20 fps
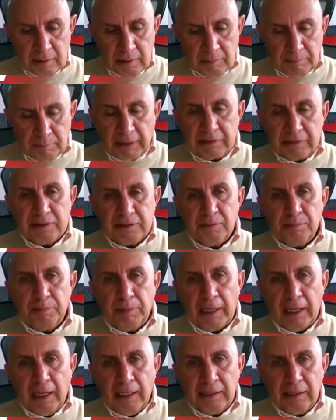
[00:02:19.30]

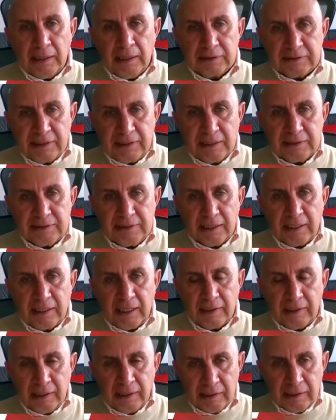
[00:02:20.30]
Participarán las 13
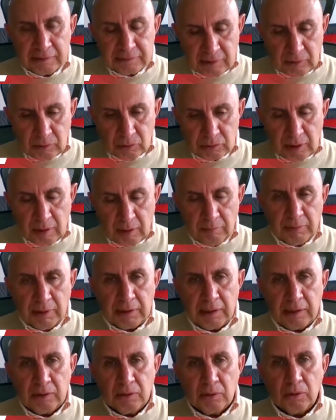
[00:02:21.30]
cadenas que nos han
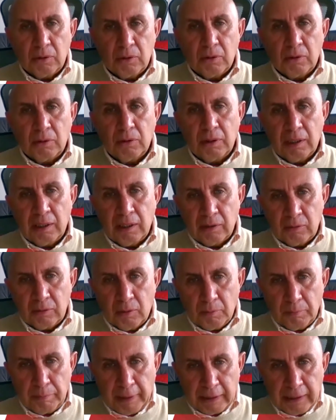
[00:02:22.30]
venido
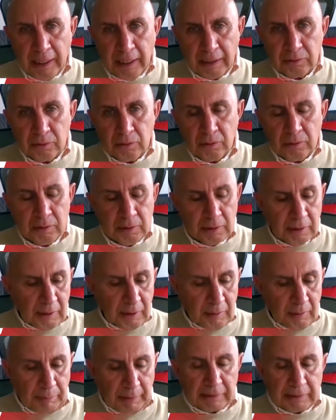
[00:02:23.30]
acompañando,
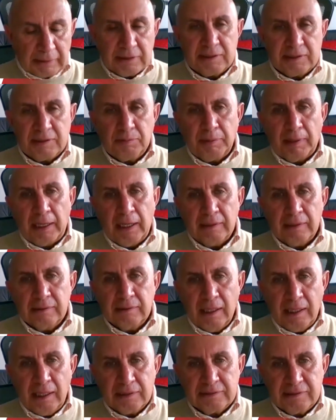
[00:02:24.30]
participarán
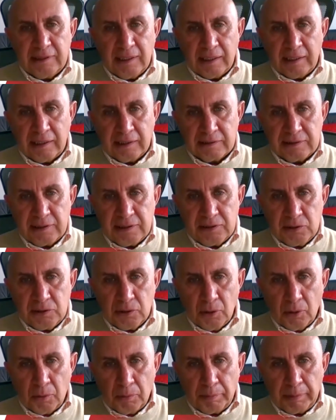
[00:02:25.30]
de este
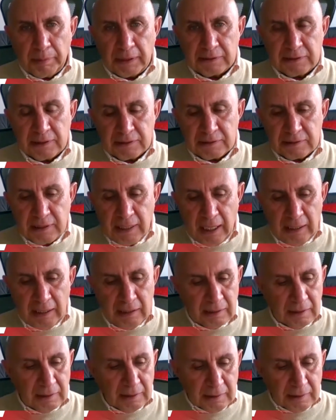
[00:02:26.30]
ejercicio
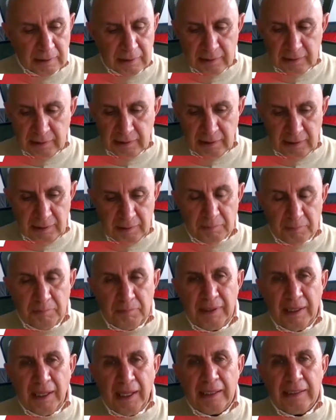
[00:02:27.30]
presencial y
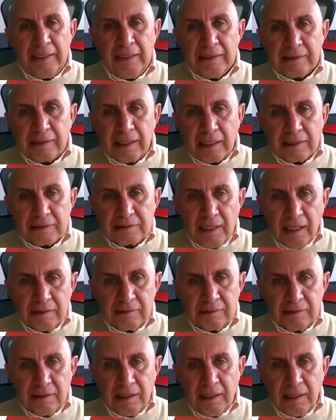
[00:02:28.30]
bien
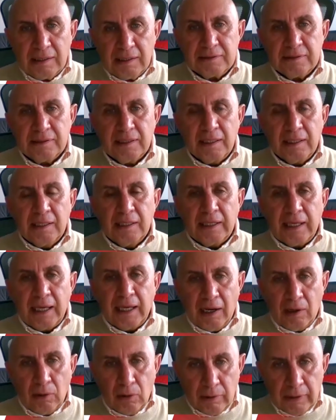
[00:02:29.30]
interesante es que
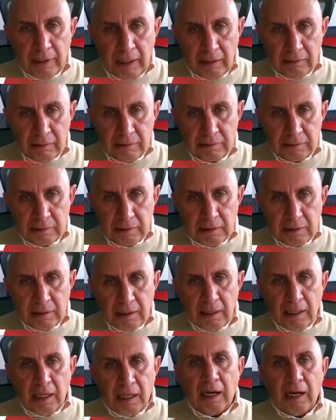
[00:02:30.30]
ahora,
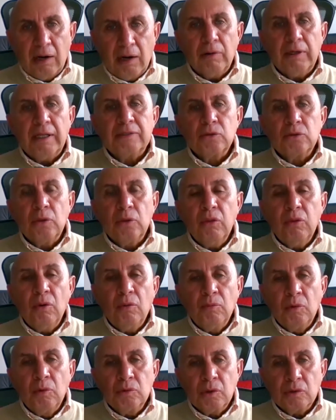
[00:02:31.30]
ahora todo
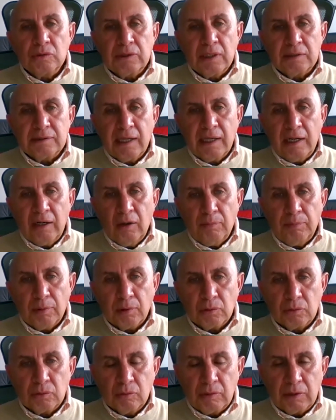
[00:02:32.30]
mundo tendrá la
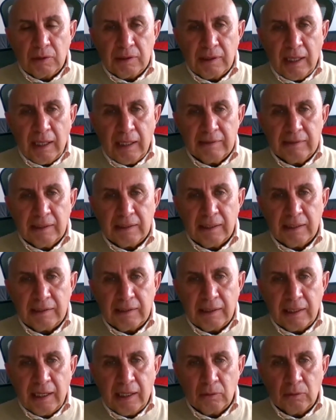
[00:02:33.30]
oportunidad de
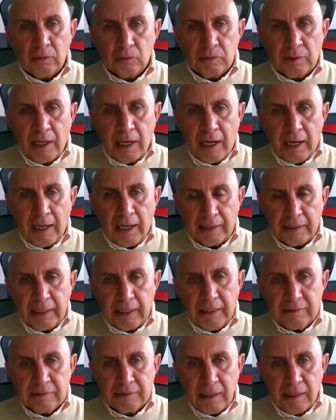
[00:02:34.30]
generar una
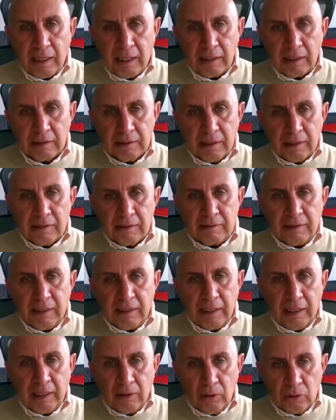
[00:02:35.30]
agenda
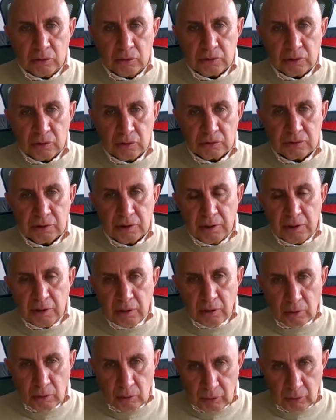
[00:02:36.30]
de negocios
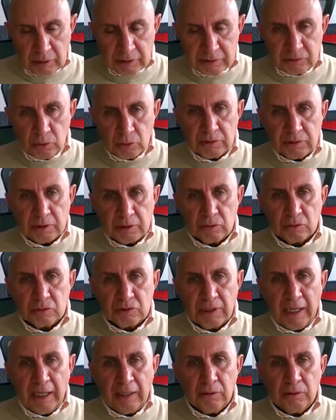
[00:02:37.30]
con estos
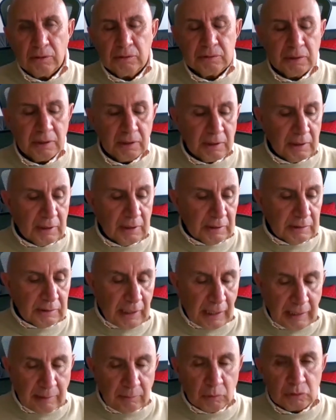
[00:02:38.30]
asociados.
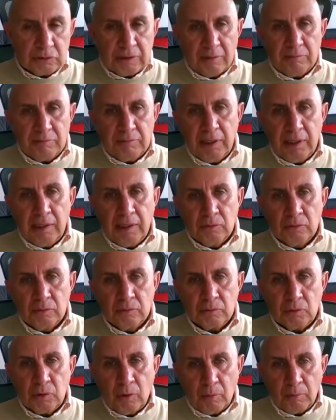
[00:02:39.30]
Tenemos también
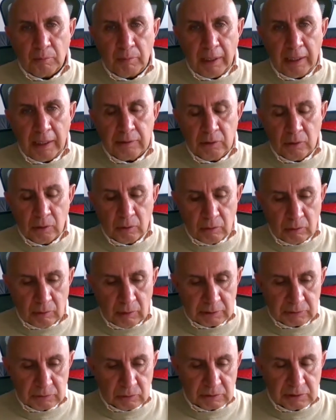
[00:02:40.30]
un convenio con
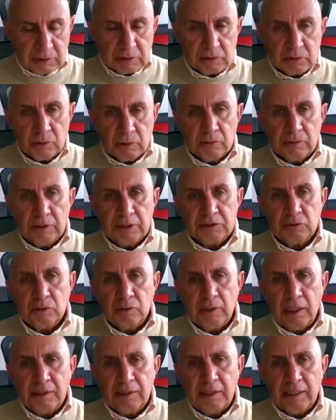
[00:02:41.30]
la Asociación
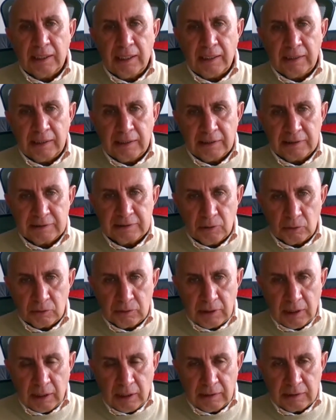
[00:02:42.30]
Nacional de Cadenas de
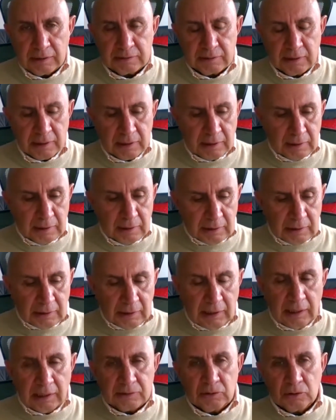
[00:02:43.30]
Hoteles
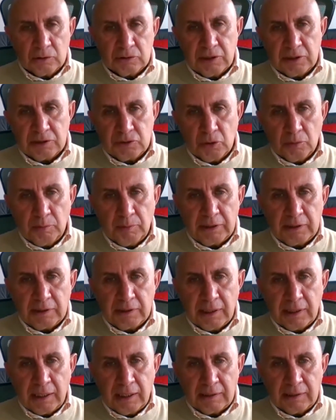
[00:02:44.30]
y la Asociación
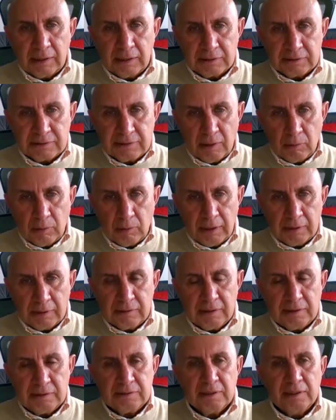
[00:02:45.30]
Mexicana de
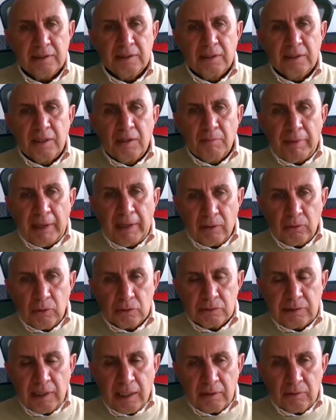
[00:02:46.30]
Restaurantes para
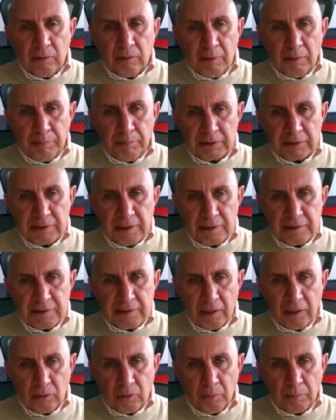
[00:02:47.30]
contar con la
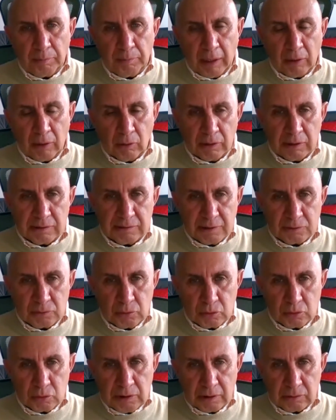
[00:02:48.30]
presencia de compradores de
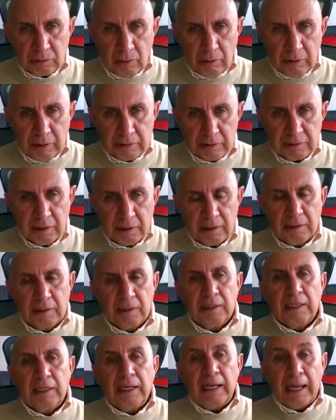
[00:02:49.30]
sus sectores.
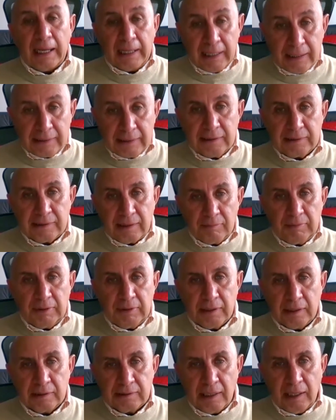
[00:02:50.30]
La gente también
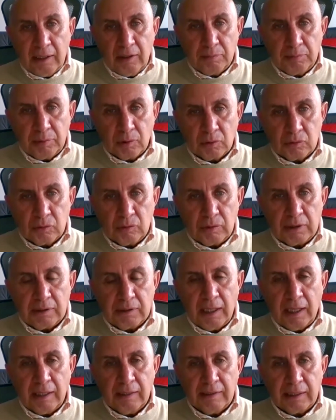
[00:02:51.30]
tendrá la
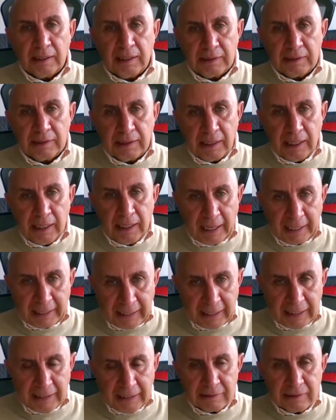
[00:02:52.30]
oportunidad de generar
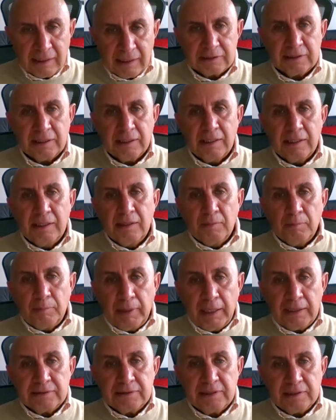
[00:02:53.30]
agendas
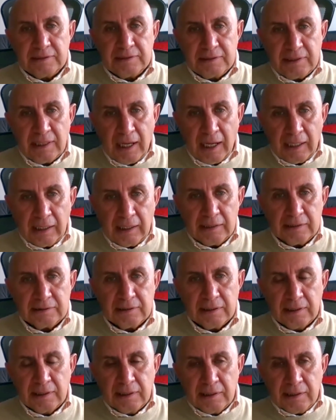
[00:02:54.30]

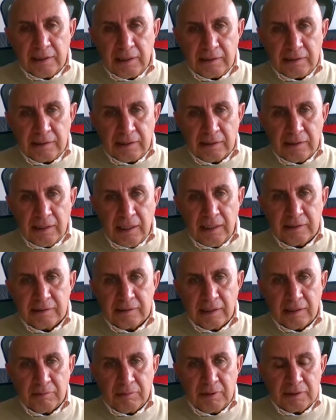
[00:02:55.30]
presenciales y tener
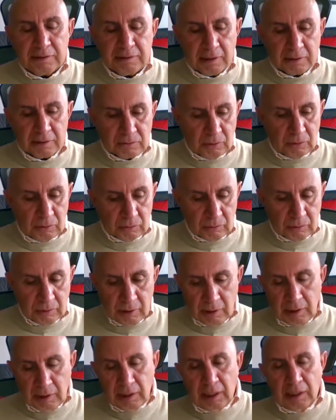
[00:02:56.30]
entrevistas con
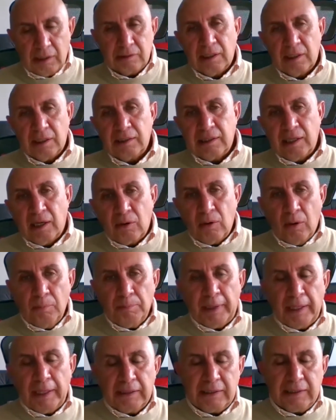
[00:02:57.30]
entre el que
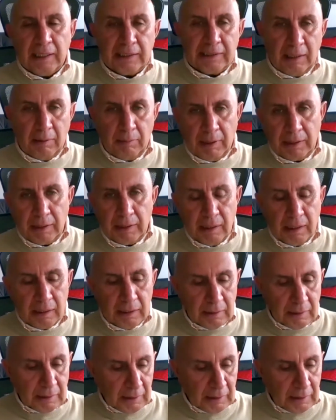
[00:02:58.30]
compra y el que vende.